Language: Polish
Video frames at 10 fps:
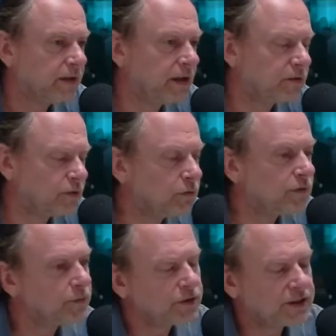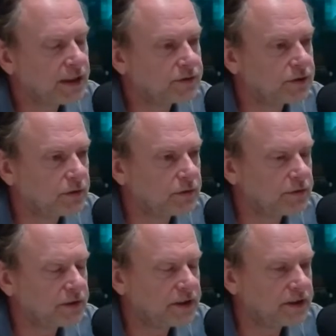głównym
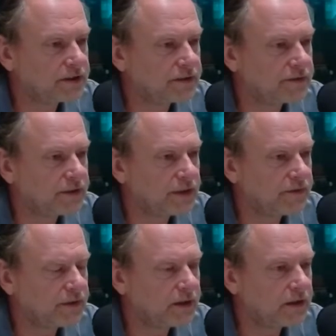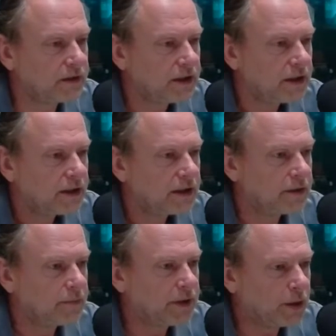dostawcą jest w tej chwili
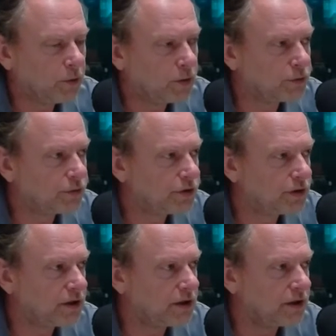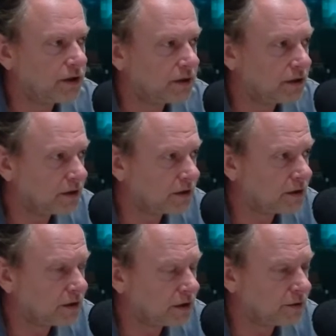Białoruś i
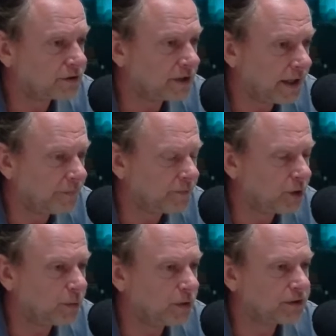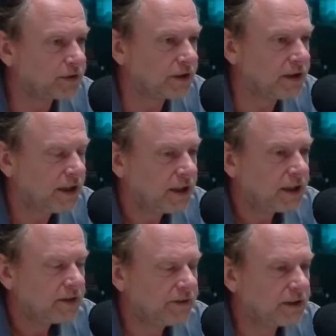Rosja do Polski,
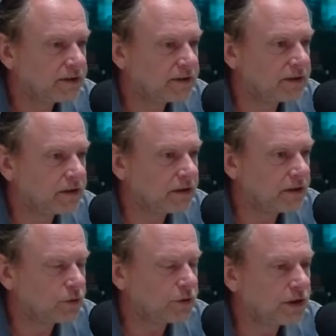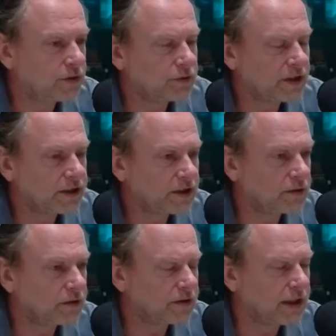więc ruchy, które się
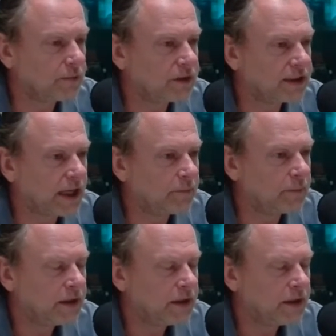dokonały tam